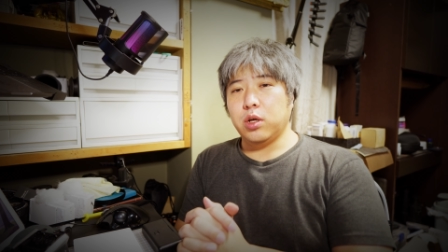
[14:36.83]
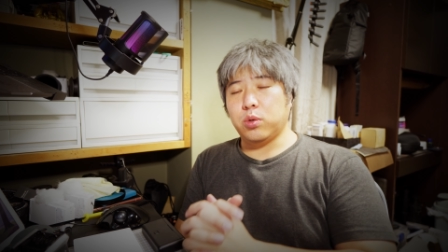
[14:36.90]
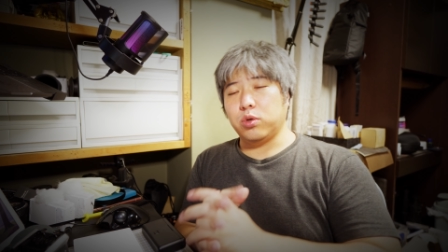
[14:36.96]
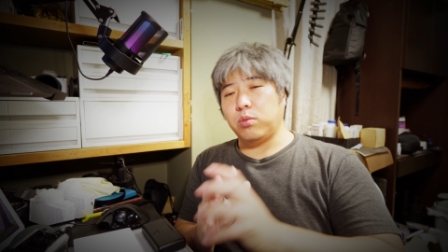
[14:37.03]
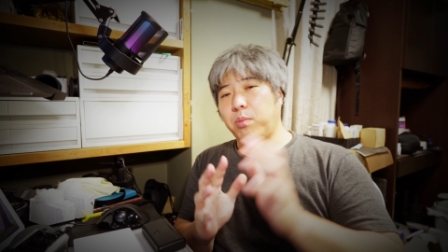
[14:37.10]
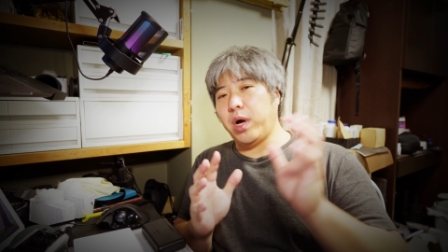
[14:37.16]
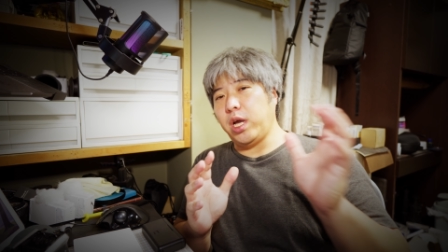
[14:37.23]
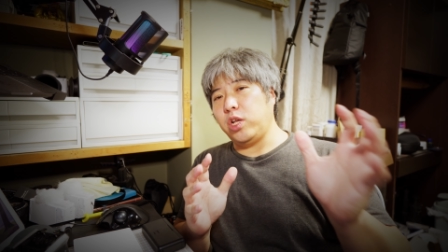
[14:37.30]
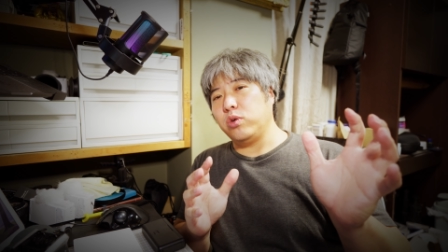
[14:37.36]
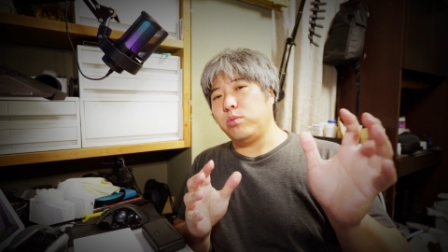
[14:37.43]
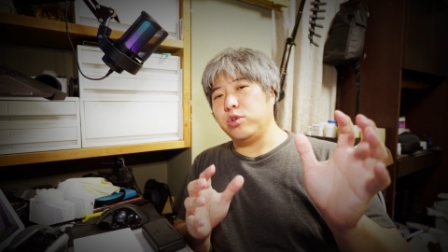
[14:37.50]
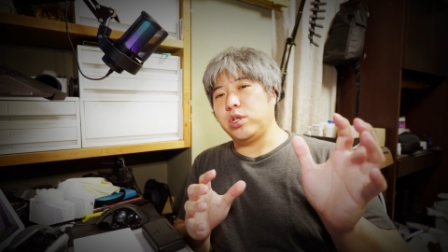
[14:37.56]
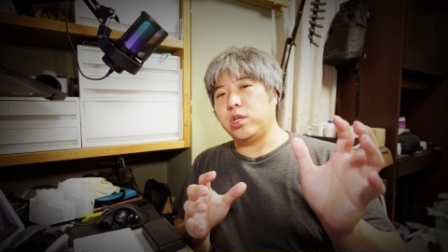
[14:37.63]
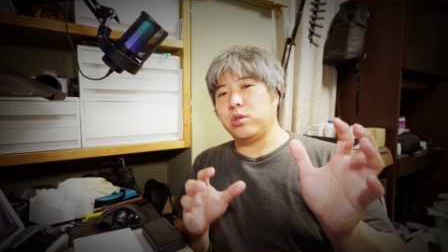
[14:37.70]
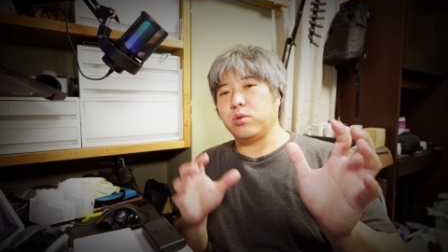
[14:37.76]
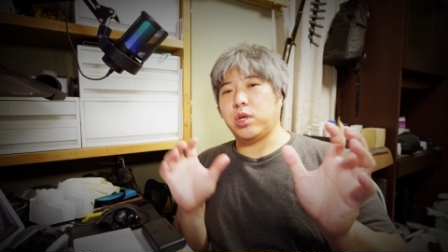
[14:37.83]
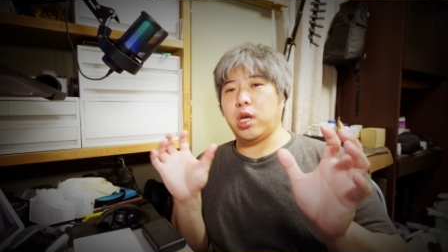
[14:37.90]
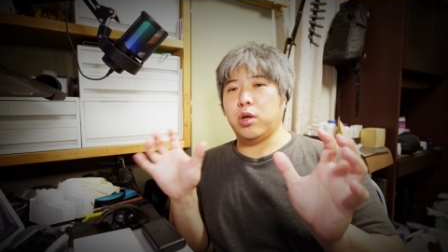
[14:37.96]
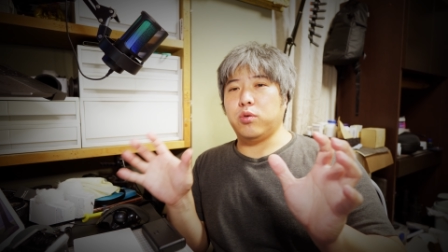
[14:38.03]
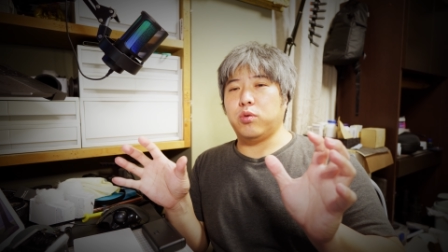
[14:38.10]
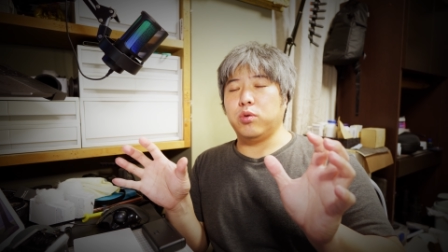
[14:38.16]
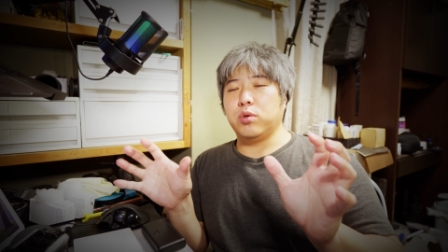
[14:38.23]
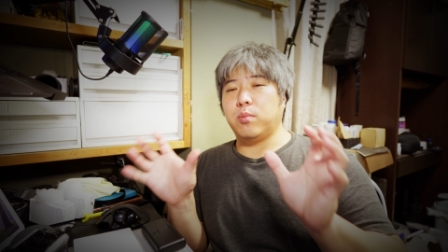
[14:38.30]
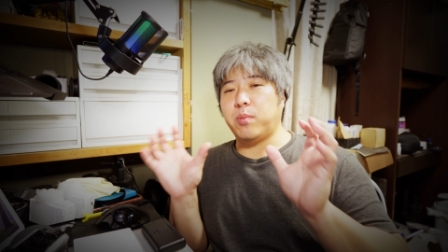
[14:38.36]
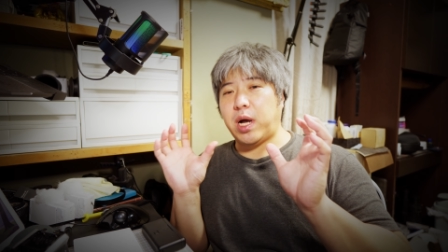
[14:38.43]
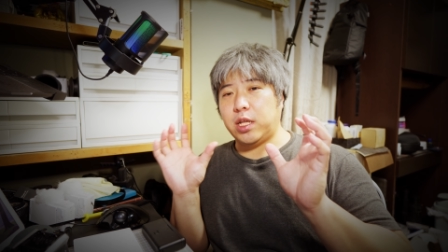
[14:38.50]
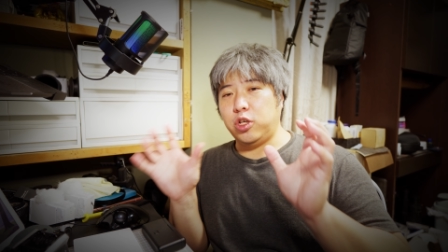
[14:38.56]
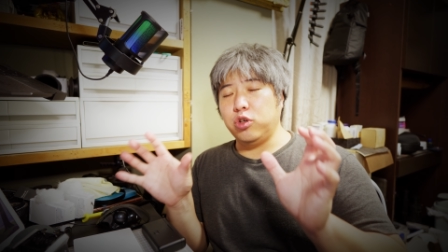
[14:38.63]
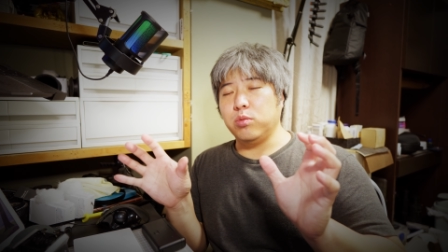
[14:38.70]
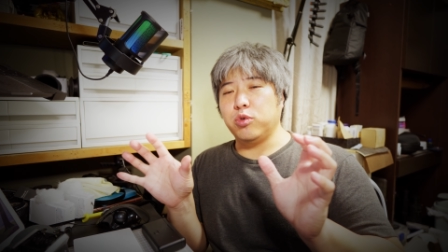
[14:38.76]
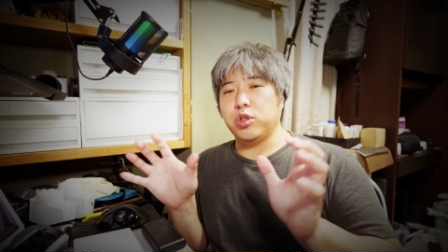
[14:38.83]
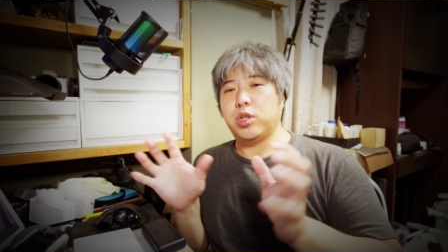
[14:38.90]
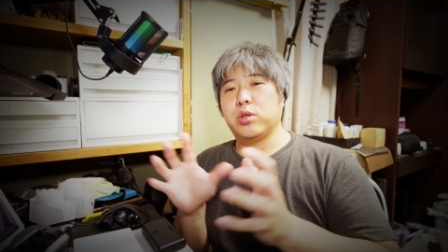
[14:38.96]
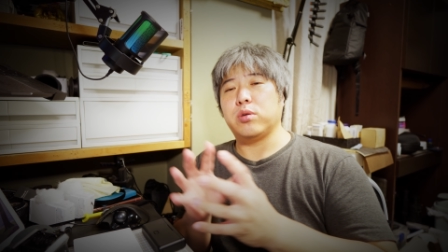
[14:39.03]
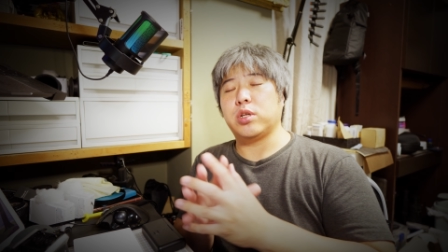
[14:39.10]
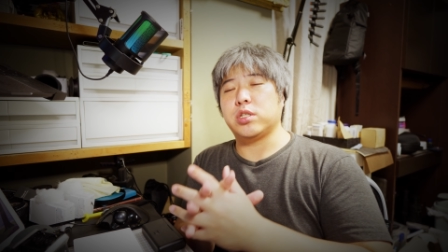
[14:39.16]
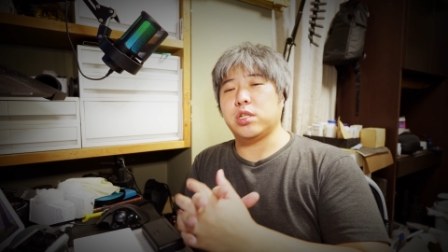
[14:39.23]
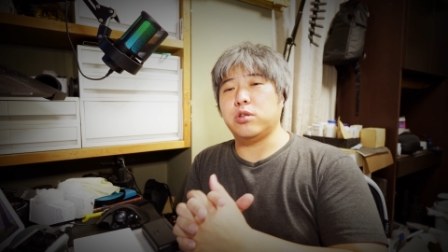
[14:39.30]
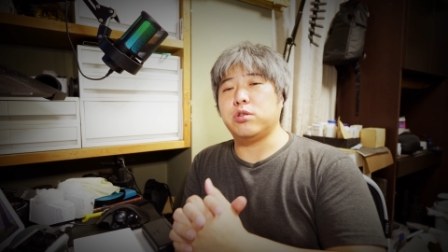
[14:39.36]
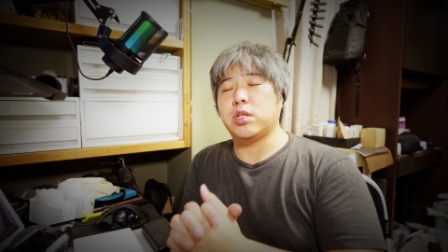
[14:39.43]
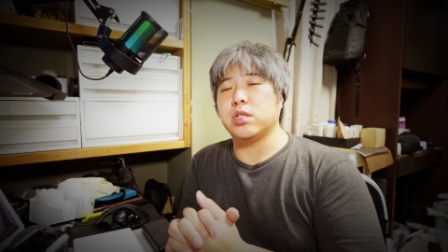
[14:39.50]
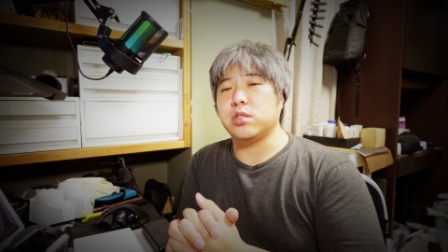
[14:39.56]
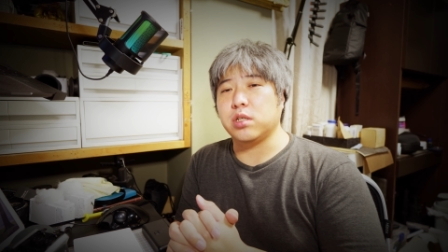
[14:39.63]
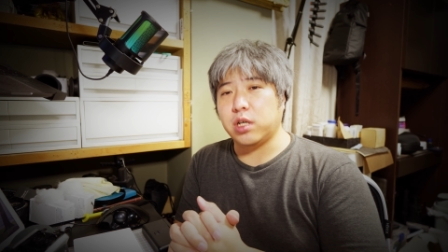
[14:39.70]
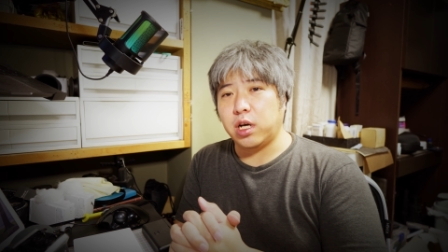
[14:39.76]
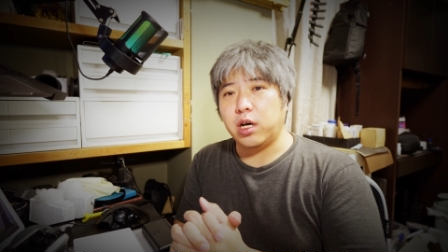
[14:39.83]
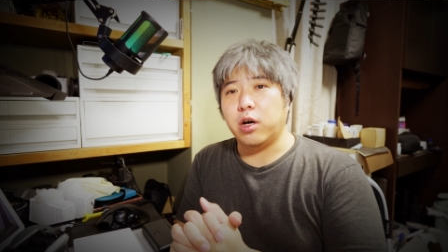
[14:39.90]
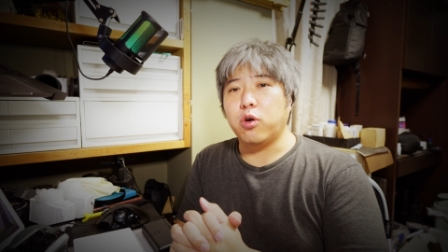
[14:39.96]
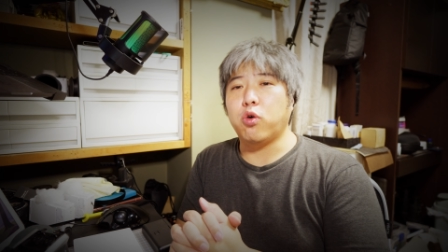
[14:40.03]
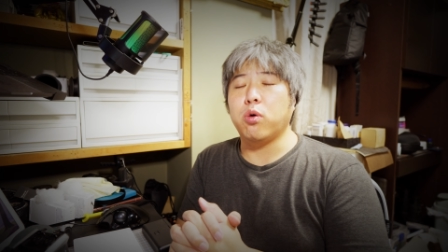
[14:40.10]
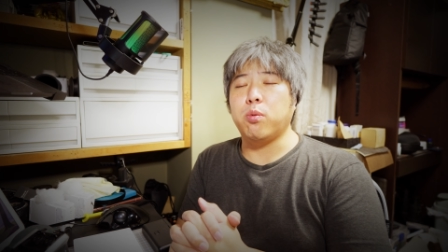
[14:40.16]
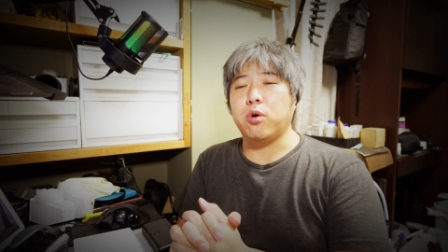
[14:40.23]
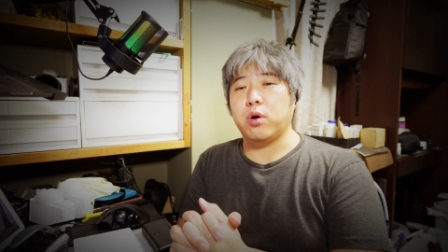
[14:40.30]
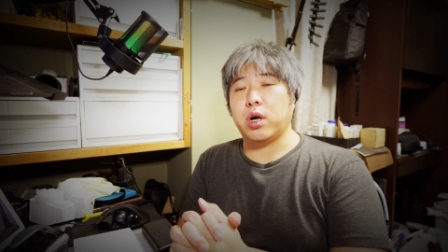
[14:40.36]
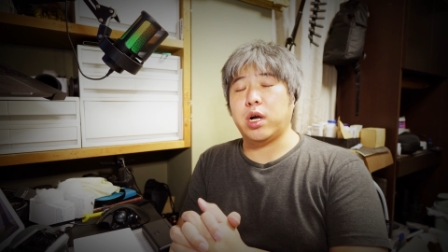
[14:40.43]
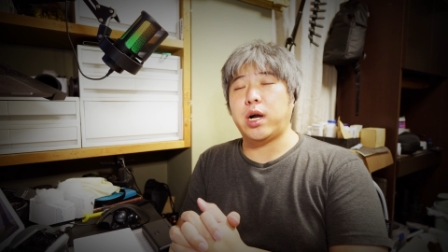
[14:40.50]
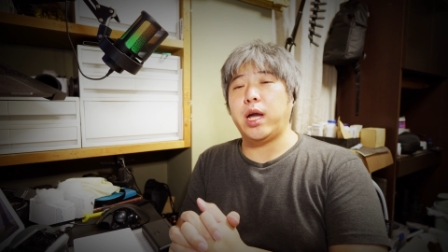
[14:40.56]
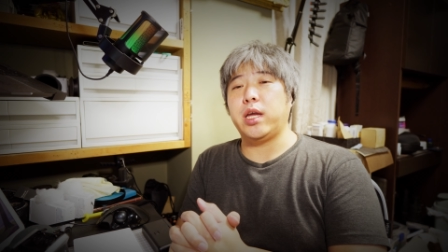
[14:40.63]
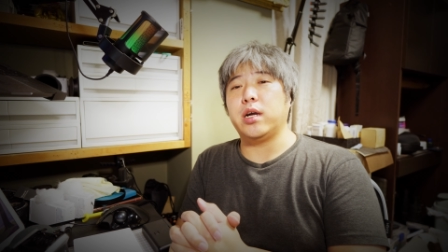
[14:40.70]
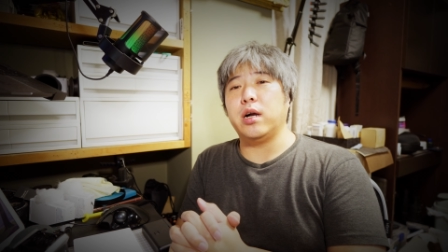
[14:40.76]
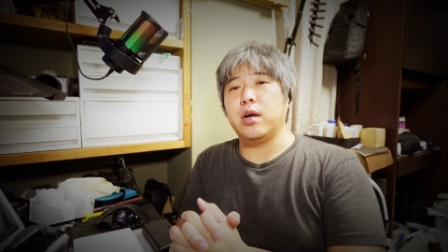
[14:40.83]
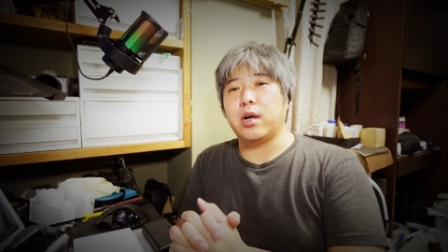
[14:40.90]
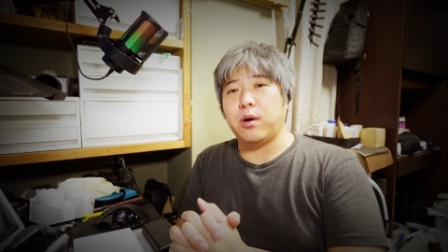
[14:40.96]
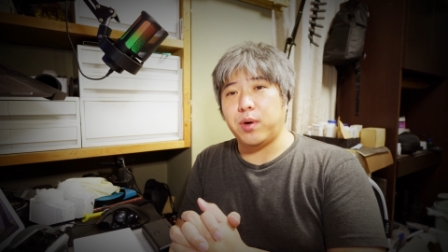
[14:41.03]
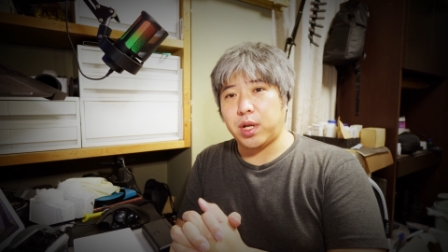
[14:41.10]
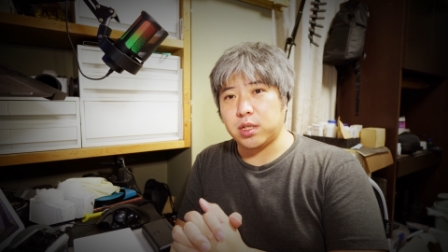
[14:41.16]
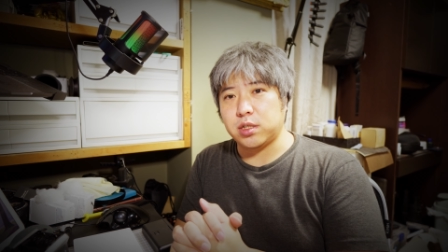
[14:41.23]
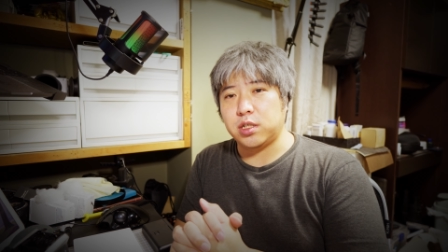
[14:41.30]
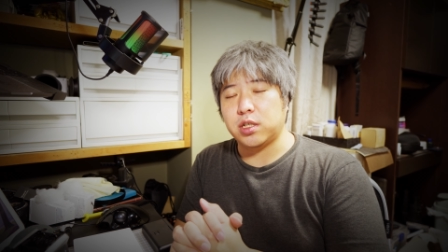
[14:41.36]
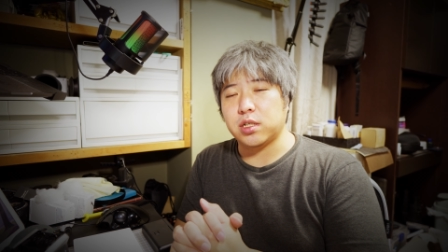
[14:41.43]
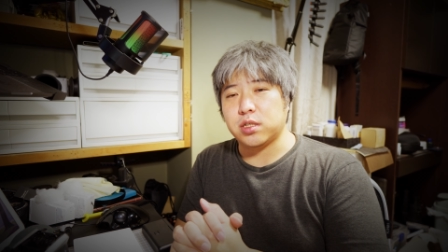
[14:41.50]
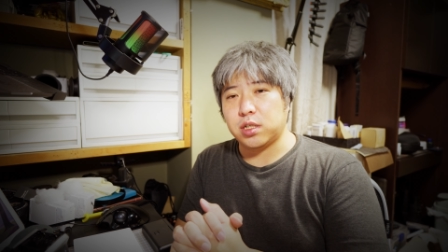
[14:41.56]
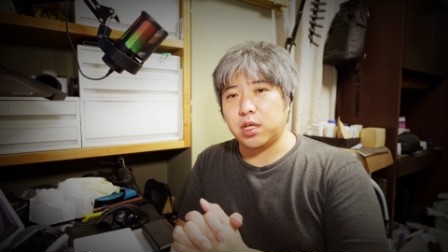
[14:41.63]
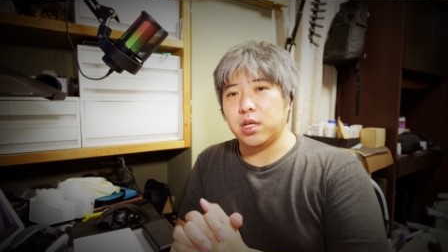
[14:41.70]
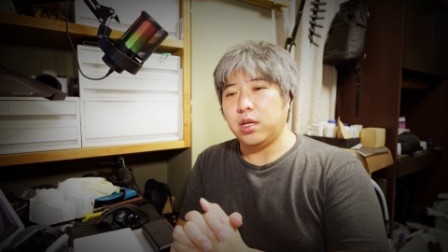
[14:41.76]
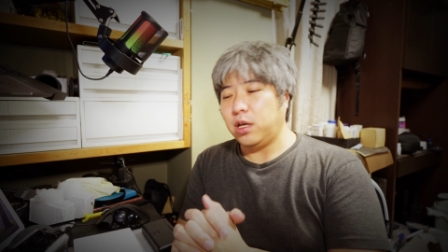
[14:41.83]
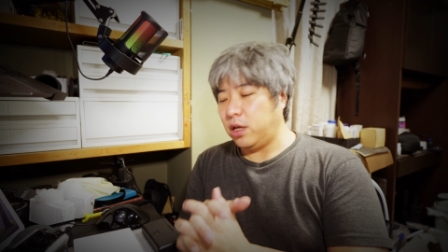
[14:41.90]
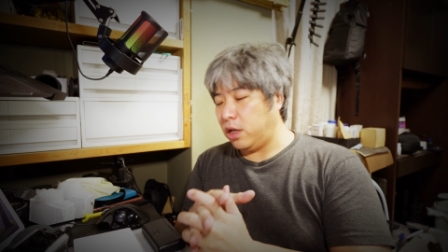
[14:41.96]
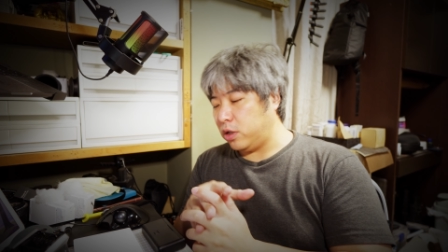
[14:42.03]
この前のモデルと現行の、まあ、ニューモデルとですね、2つがほぼ外観変わらずにですね、